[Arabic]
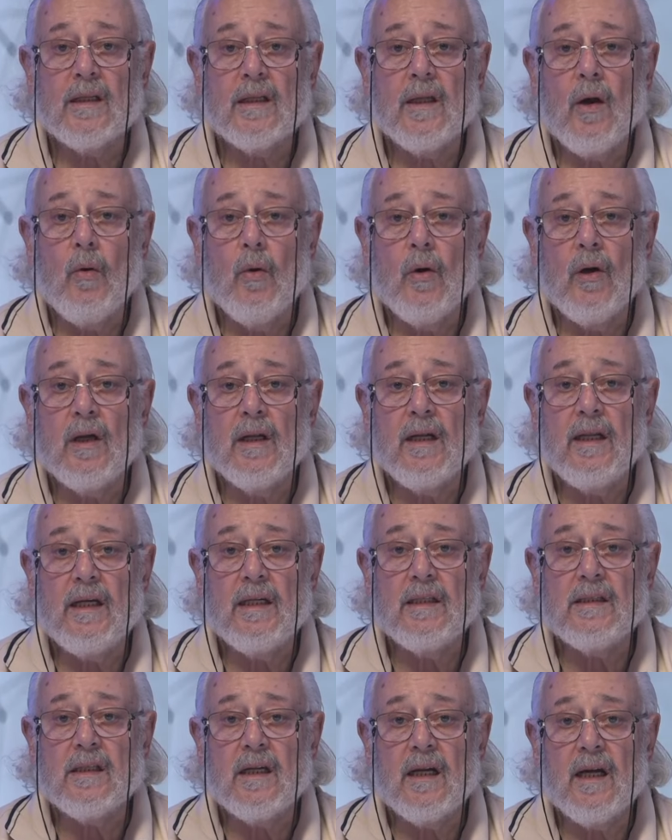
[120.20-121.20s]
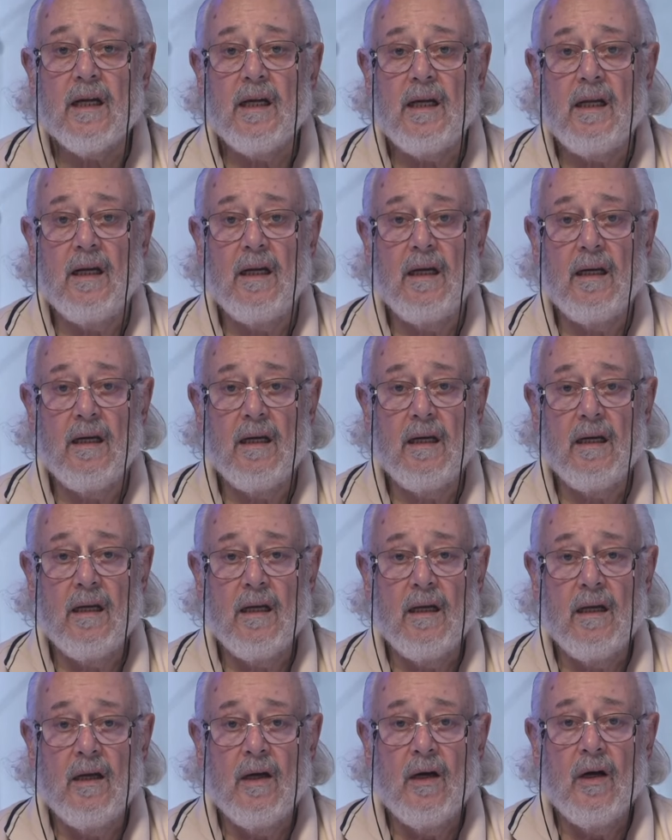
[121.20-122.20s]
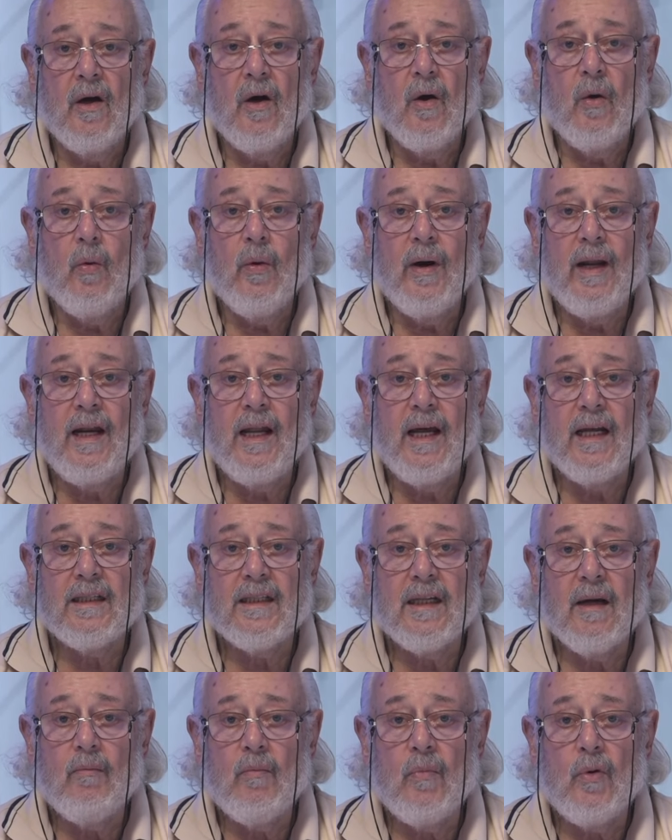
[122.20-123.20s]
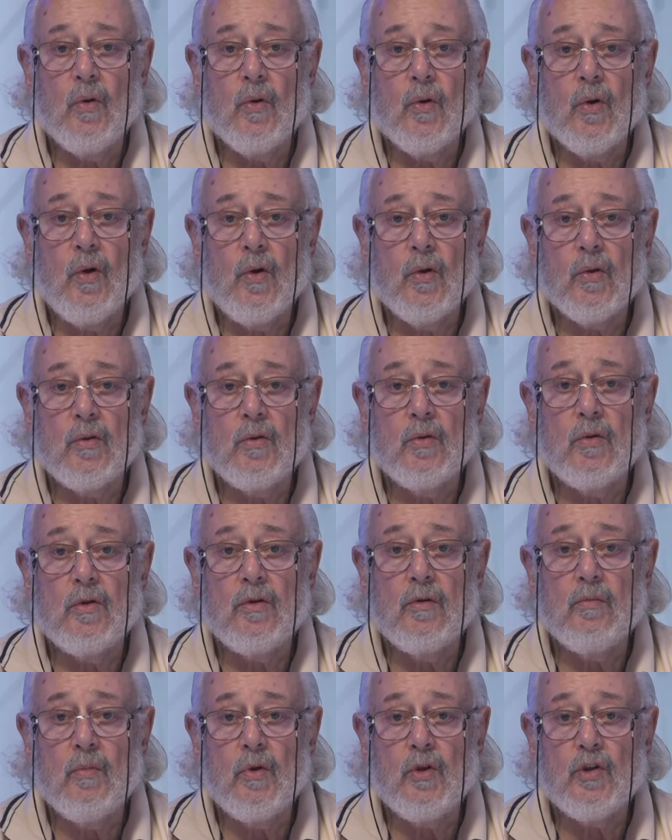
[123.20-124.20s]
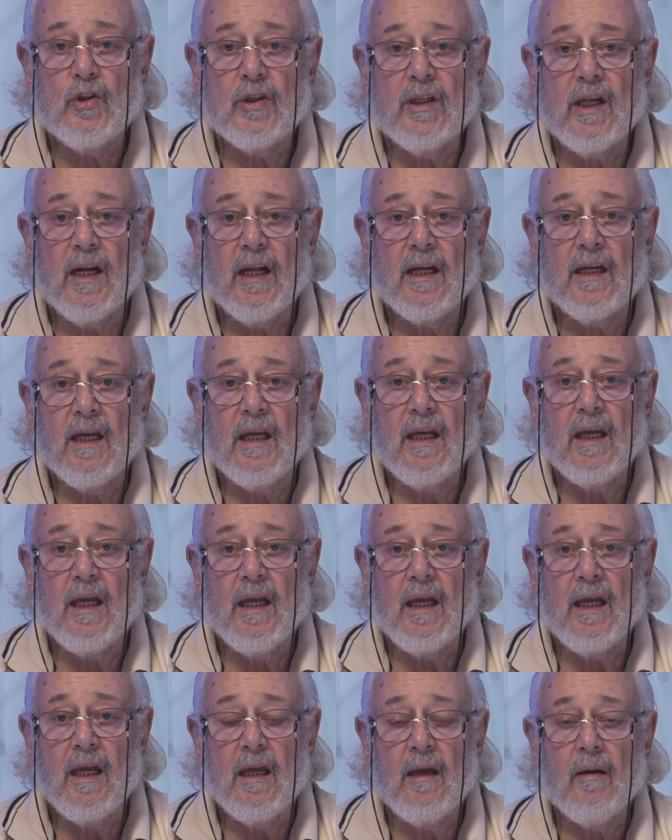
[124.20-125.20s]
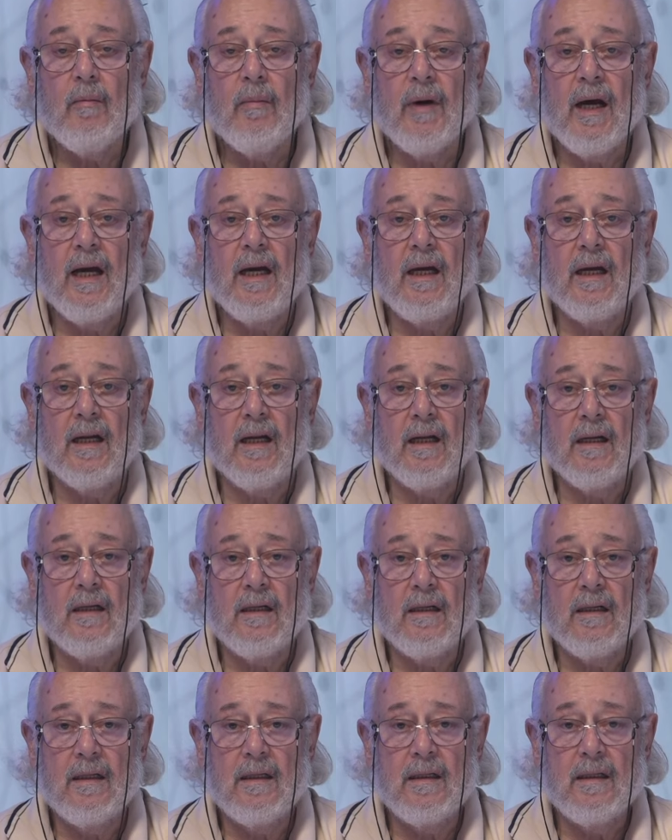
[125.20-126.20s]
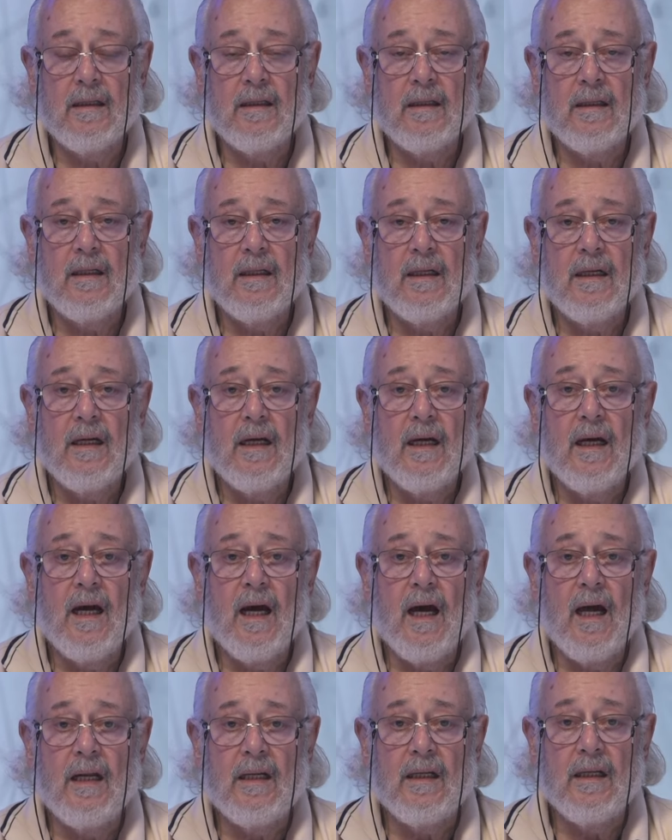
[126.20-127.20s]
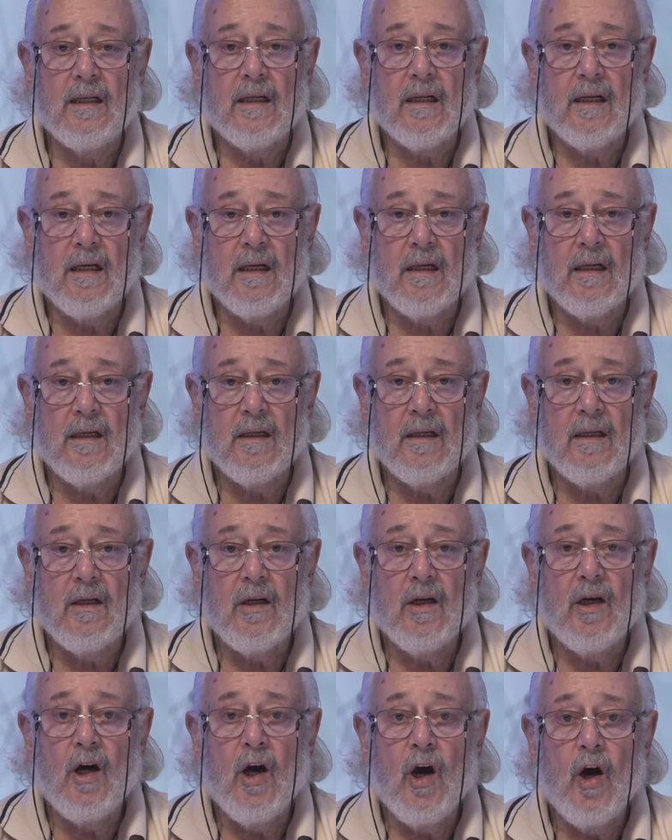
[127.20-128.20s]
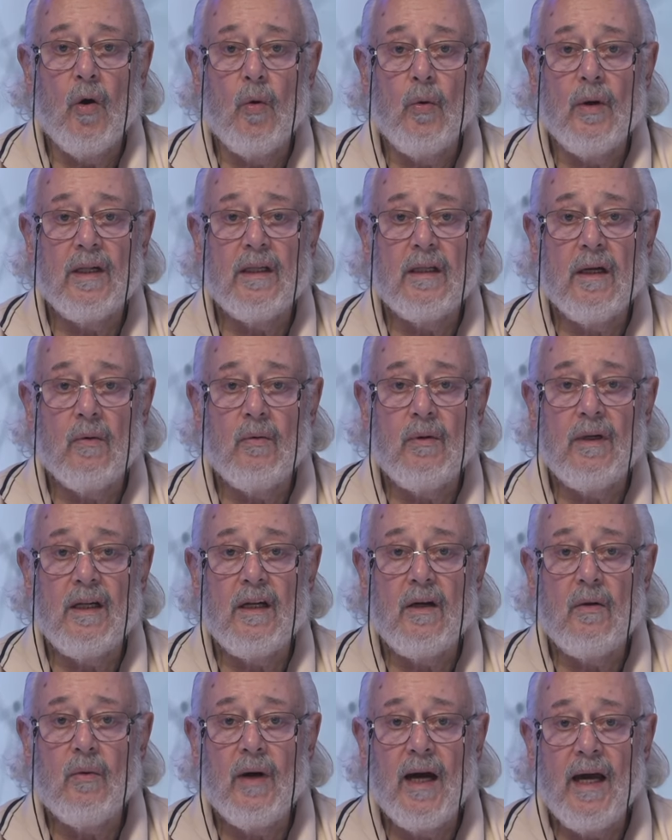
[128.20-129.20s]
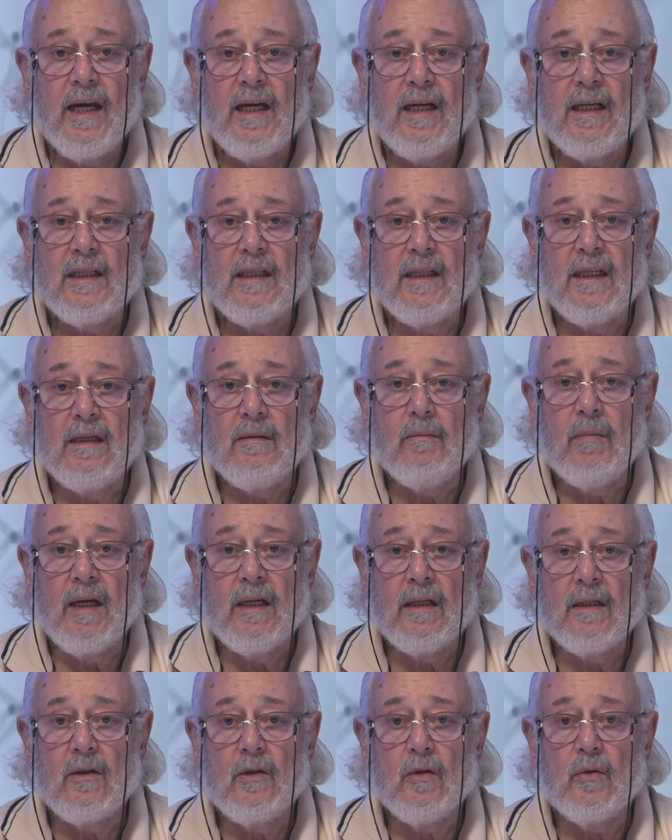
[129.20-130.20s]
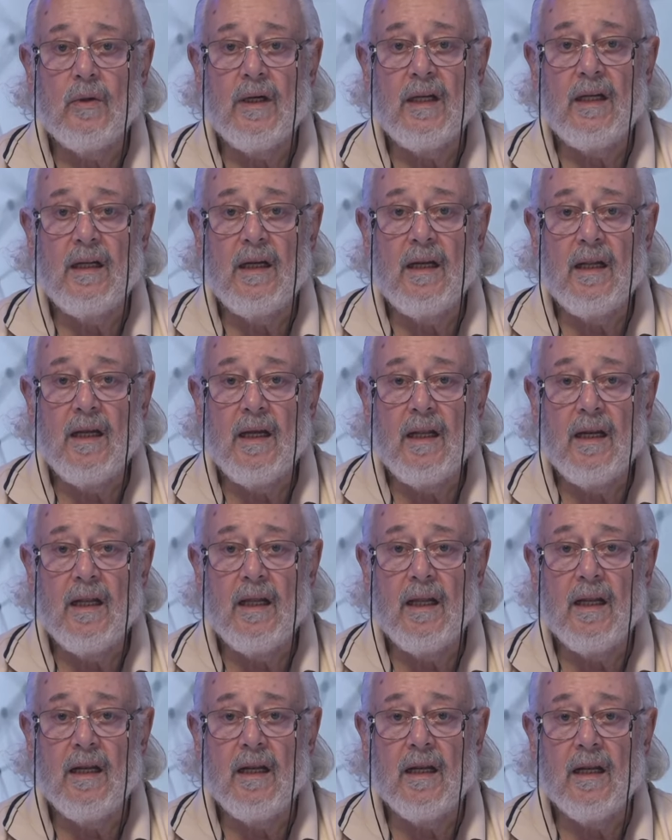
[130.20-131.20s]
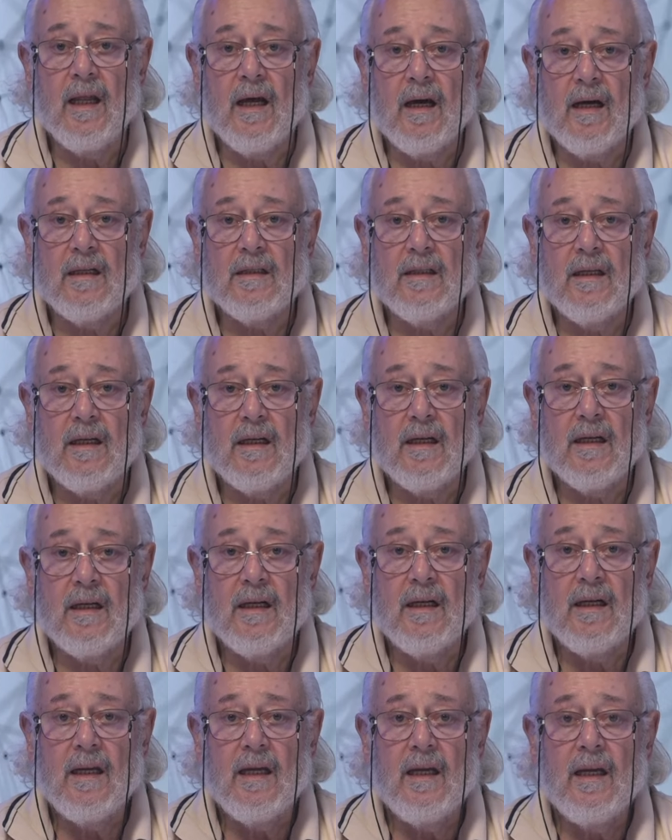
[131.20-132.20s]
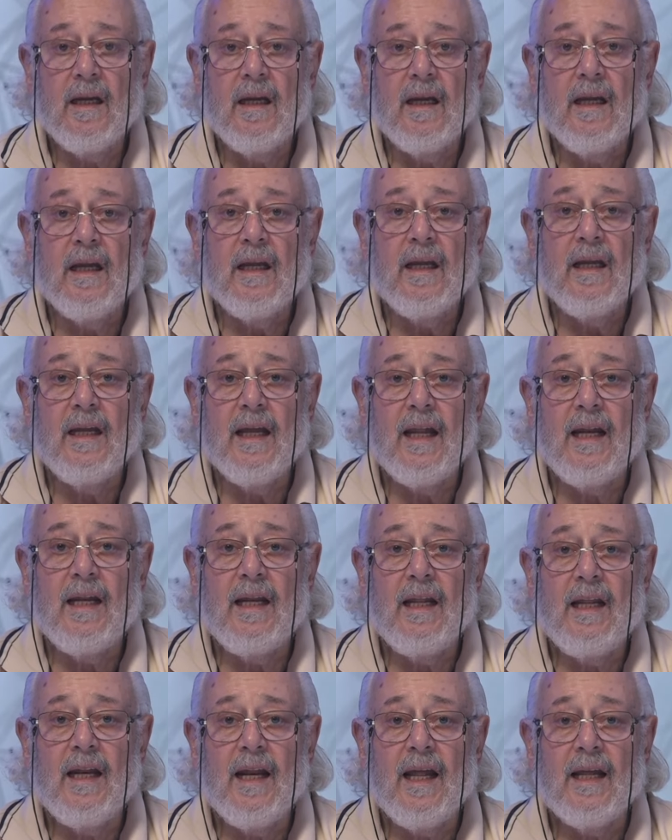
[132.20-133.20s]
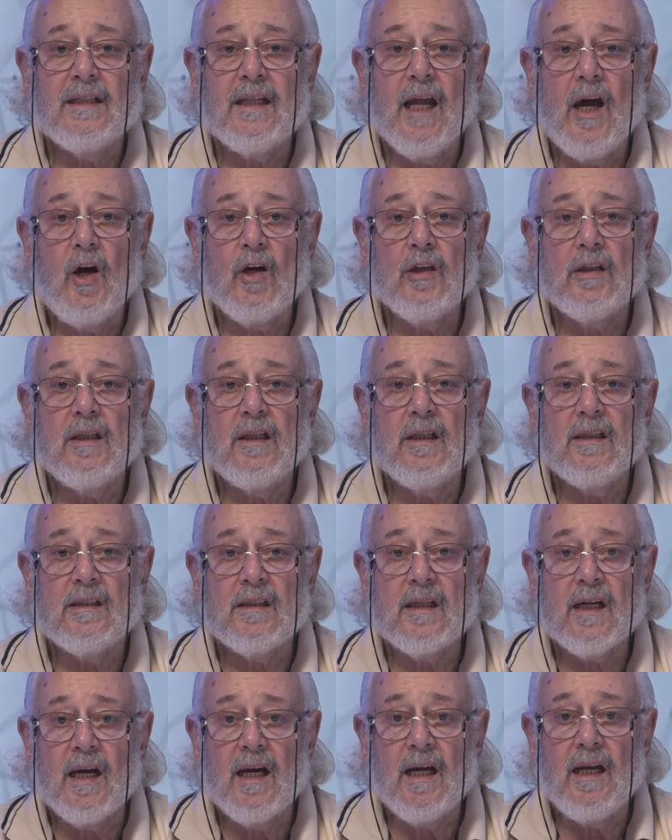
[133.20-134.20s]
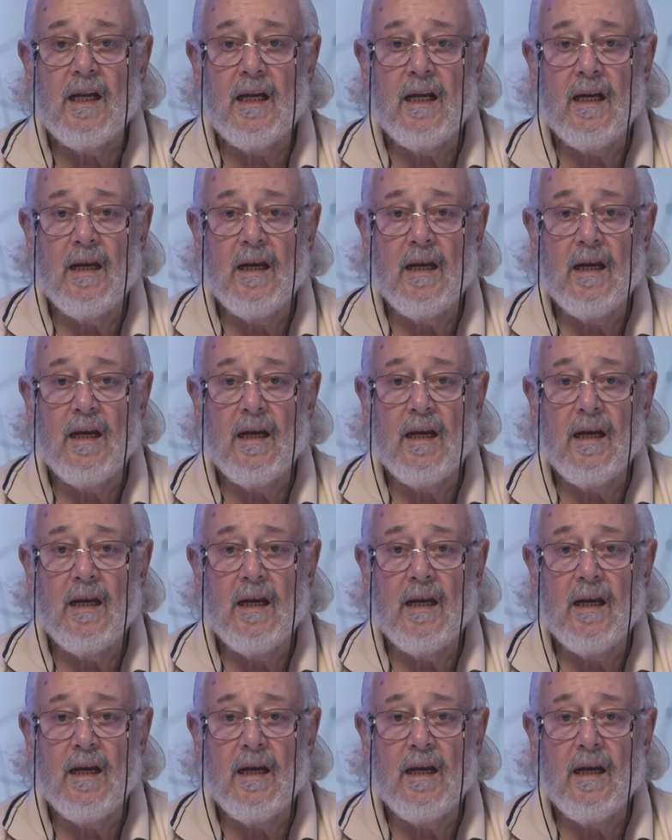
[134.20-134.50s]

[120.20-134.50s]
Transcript: طوق لإسرائيل ولا تملك حدود مشتركة مع إيران العراق هو الدولة الوحيدة بين دول الهلال الأخضر يلي لا تحد إسرائيل